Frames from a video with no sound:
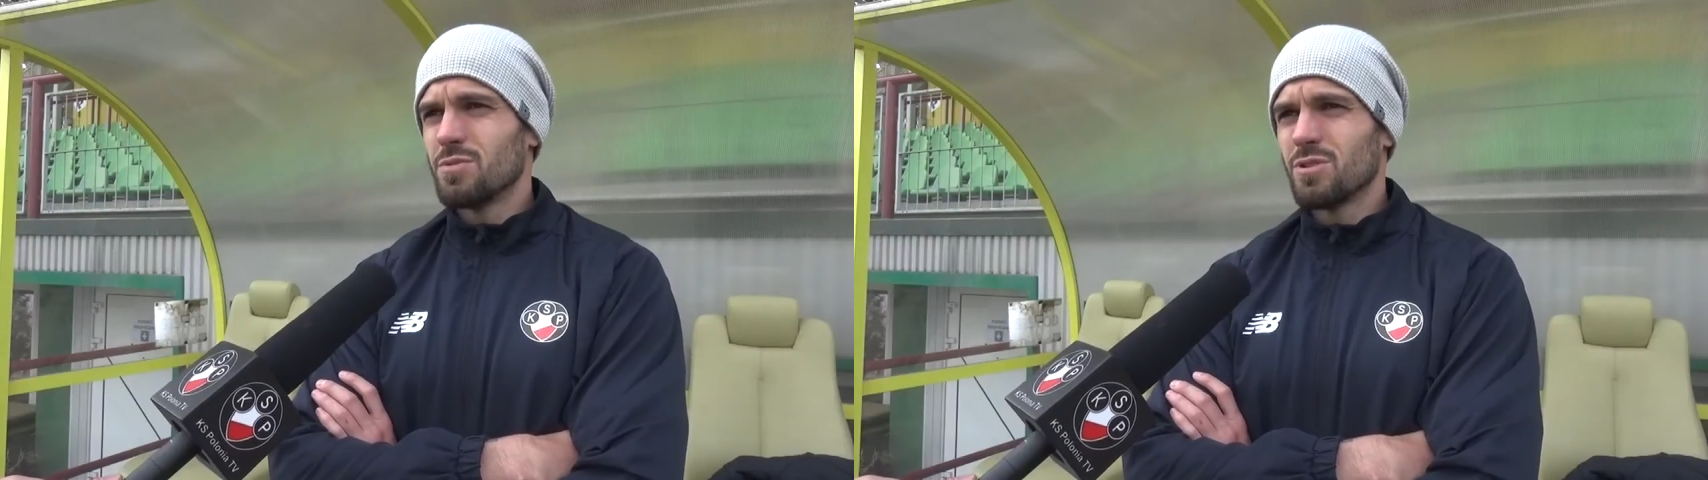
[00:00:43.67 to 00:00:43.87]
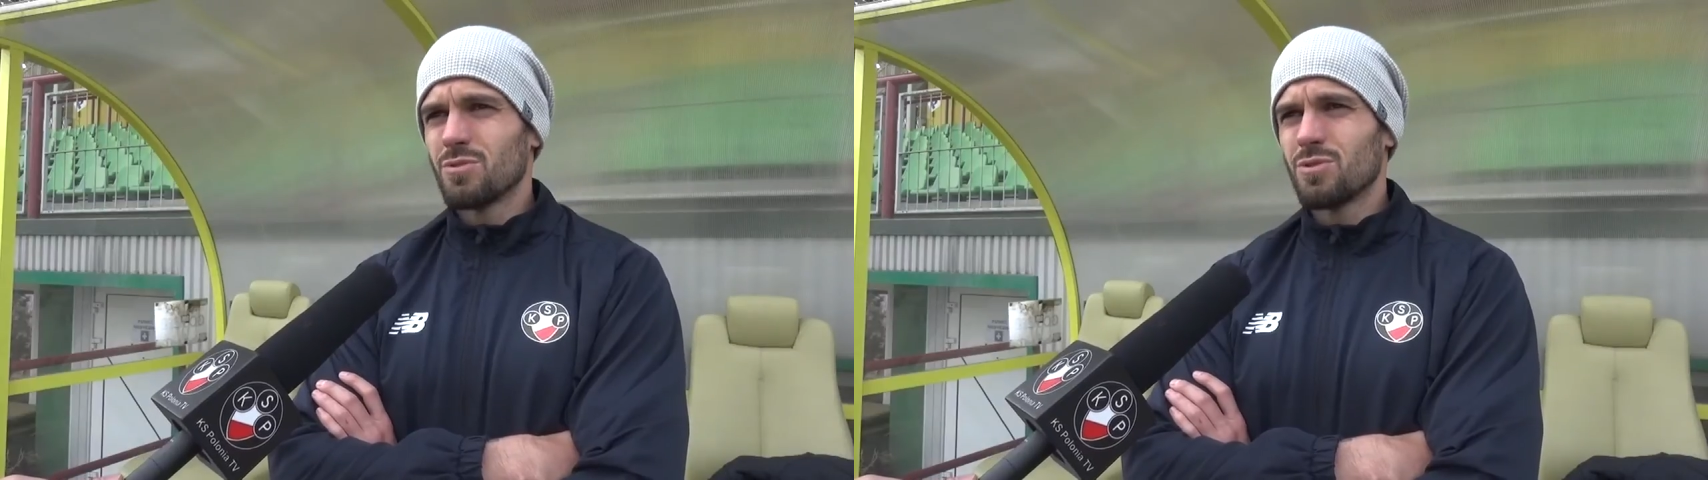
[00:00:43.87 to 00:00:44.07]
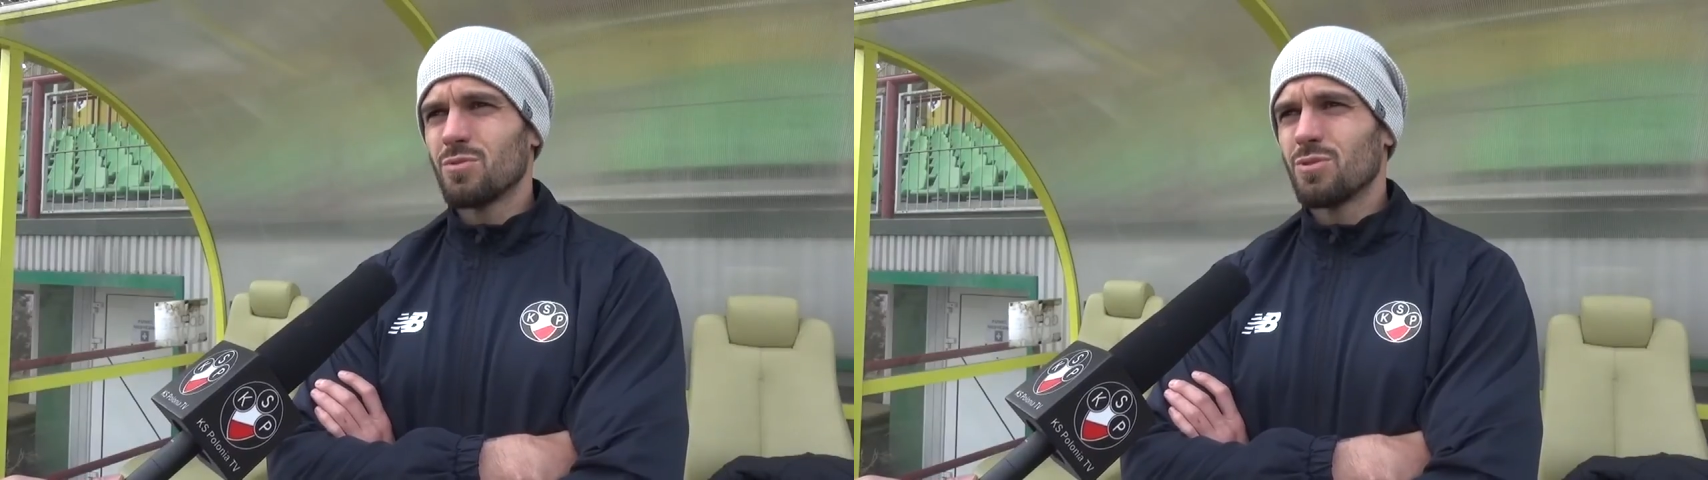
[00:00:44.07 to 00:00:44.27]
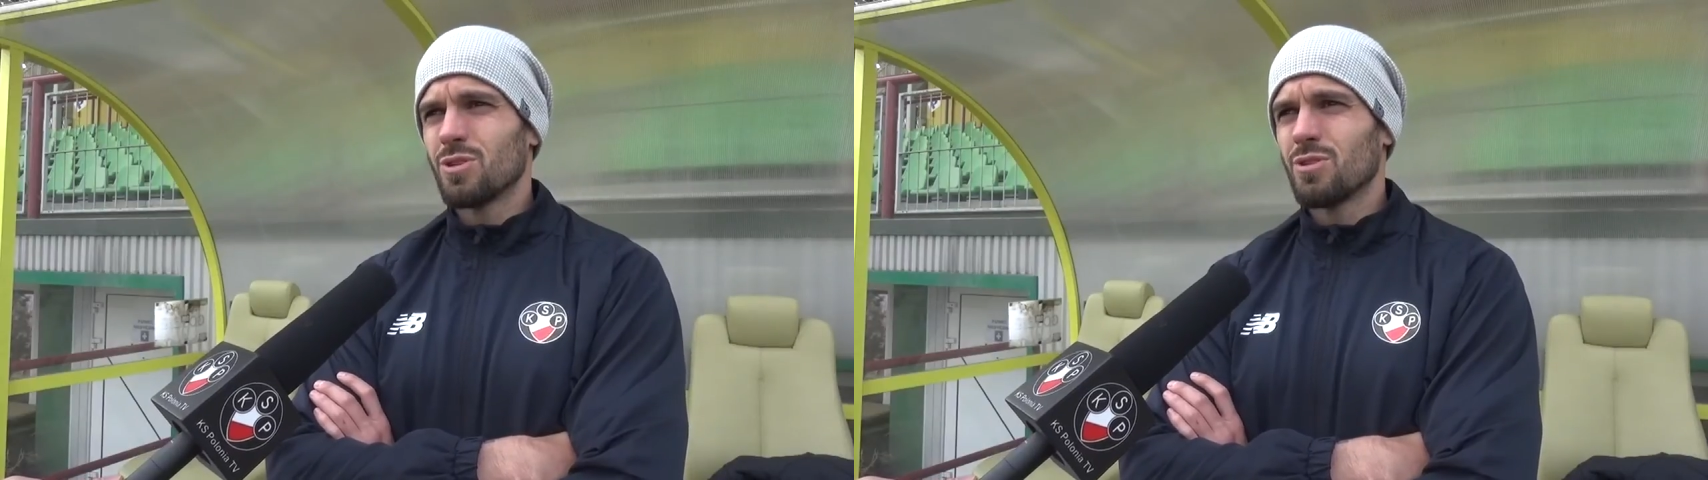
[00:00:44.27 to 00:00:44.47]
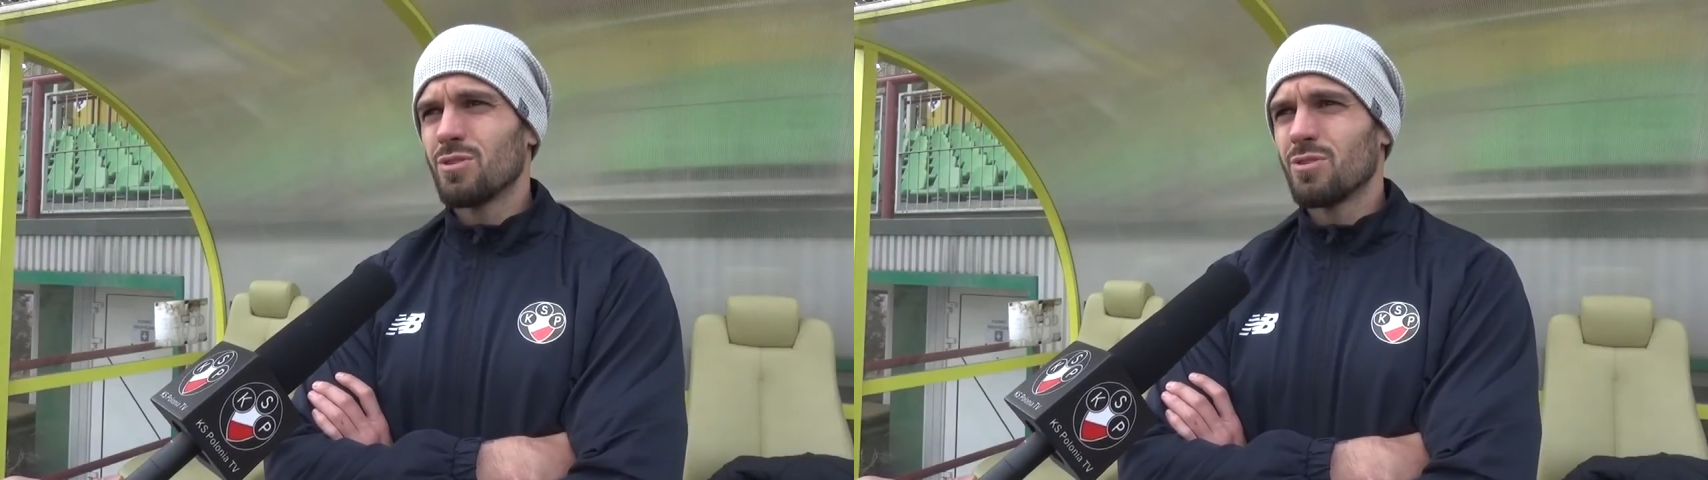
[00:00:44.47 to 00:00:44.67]
przełożyło
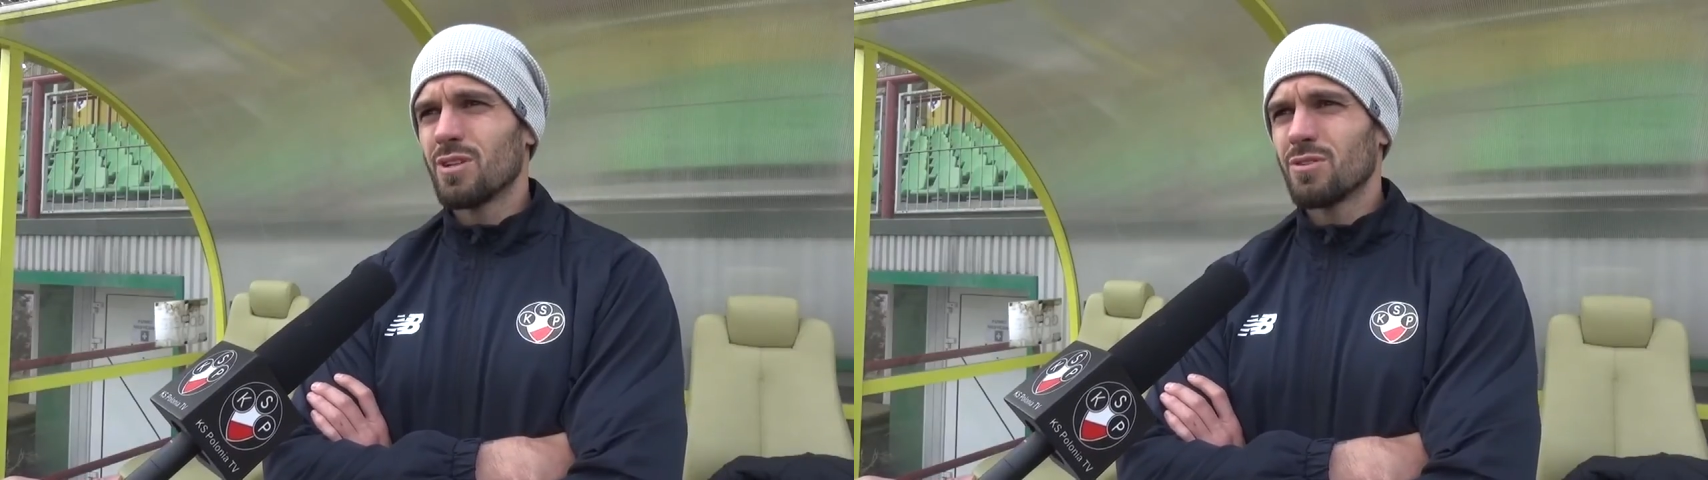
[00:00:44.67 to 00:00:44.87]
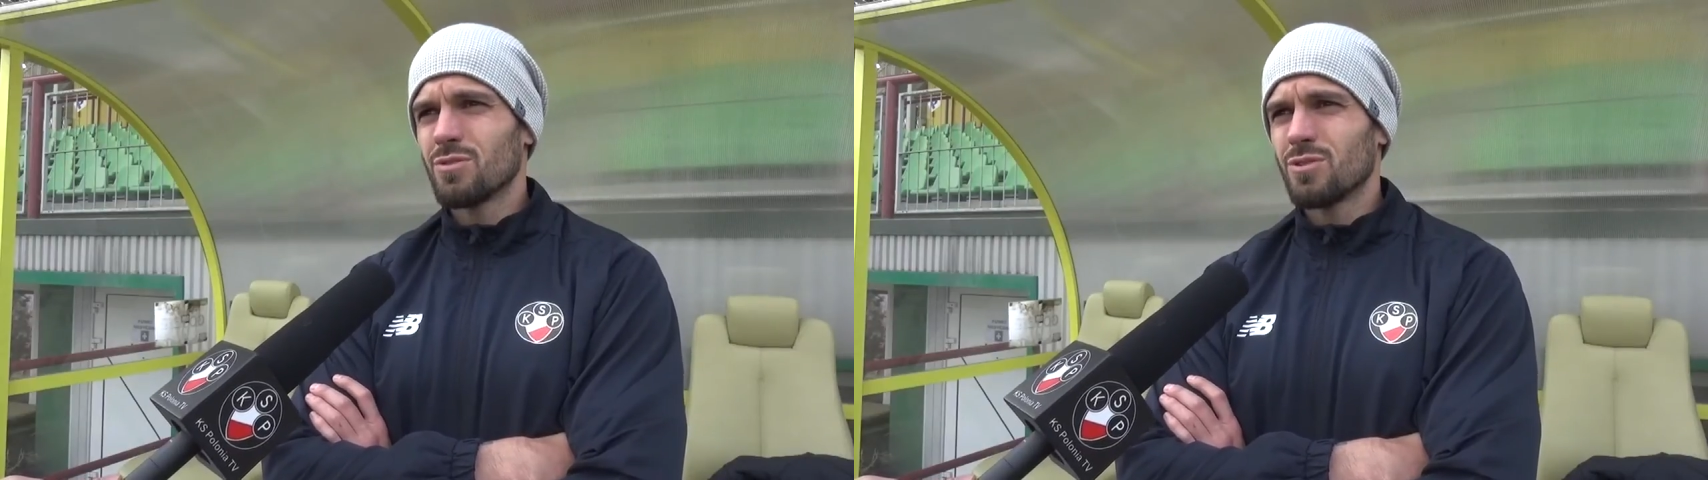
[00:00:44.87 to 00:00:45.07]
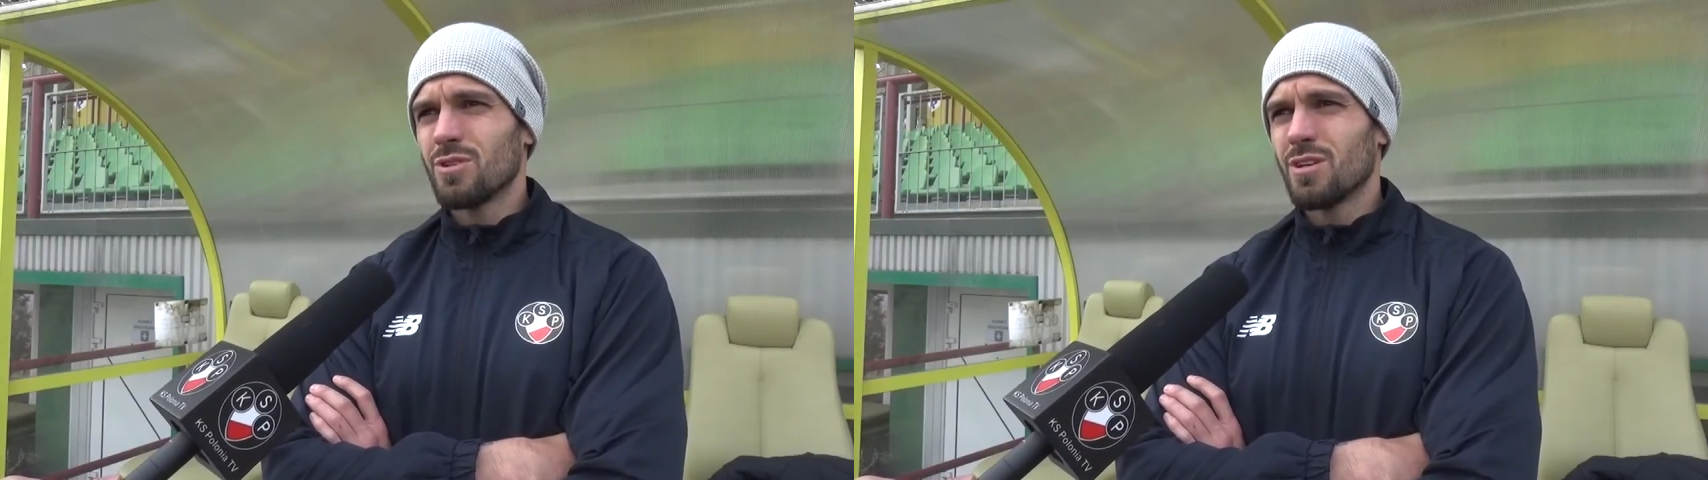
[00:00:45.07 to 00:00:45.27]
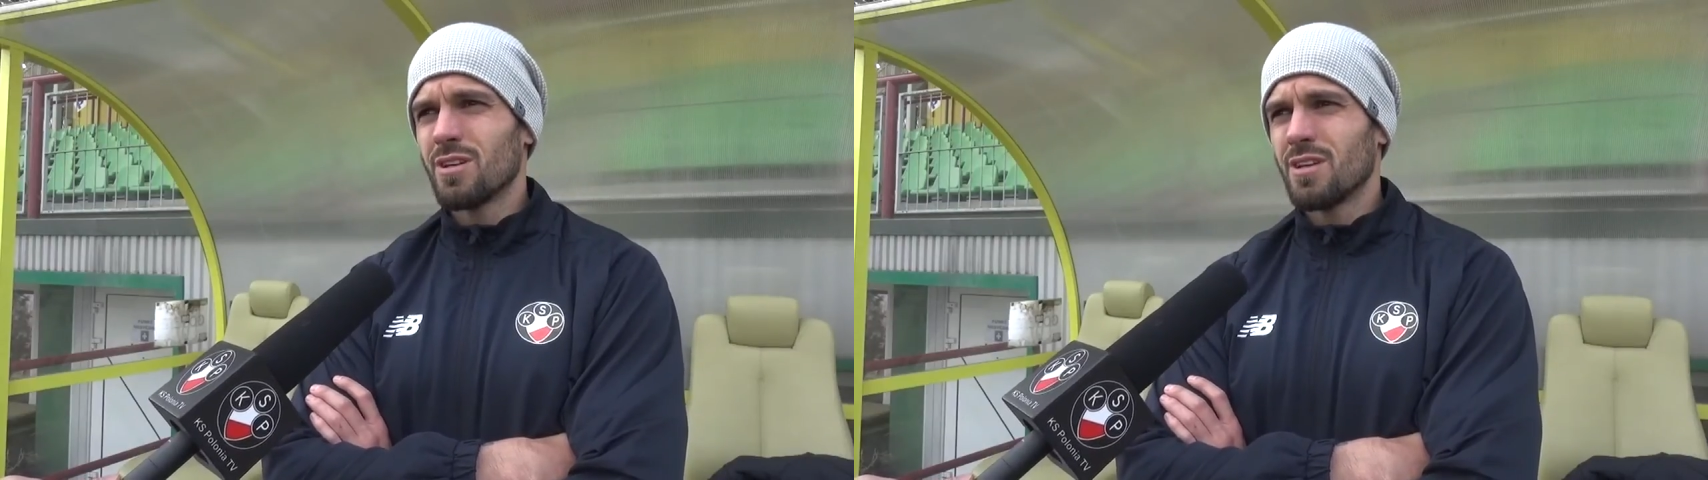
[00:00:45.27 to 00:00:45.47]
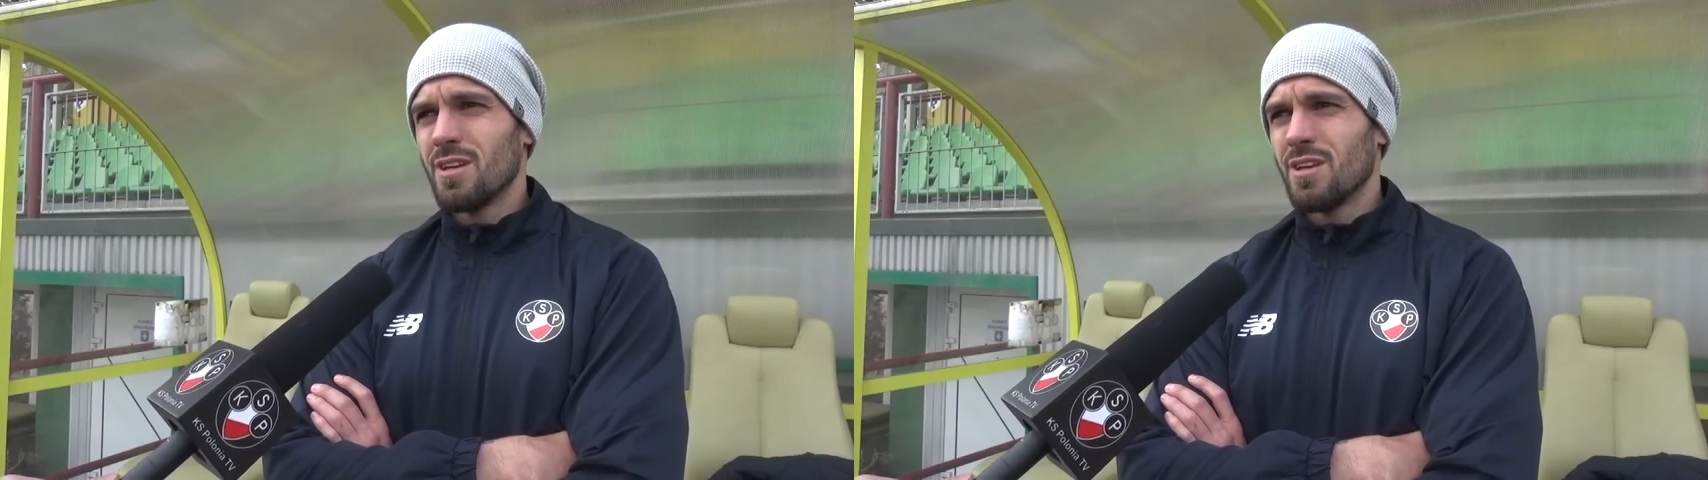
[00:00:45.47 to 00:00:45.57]
się to na to, że,